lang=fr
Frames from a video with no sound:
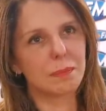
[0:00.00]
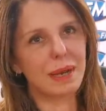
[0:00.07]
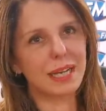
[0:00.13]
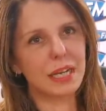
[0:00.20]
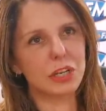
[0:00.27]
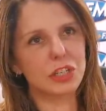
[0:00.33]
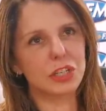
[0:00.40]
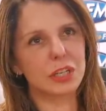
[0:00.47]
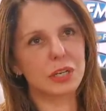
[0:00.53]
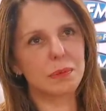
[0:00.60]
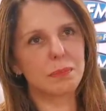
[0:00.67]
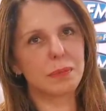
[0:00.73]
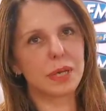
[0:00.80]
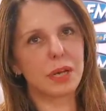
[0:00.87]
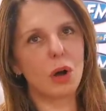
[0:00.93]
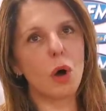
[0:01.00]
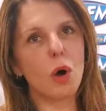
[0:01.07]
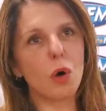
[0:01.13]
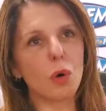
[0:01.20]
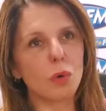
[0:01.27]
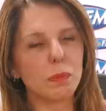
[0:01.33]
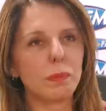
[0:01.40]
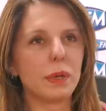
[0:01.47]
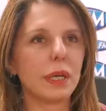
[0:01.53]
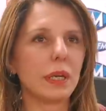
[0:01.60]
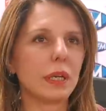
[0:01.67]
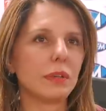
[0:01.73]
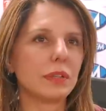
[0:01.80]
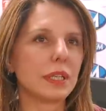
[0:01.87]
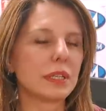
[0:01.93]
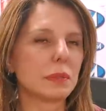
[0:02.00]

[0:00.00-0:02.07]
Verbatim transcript: pas cacher, mais enrober une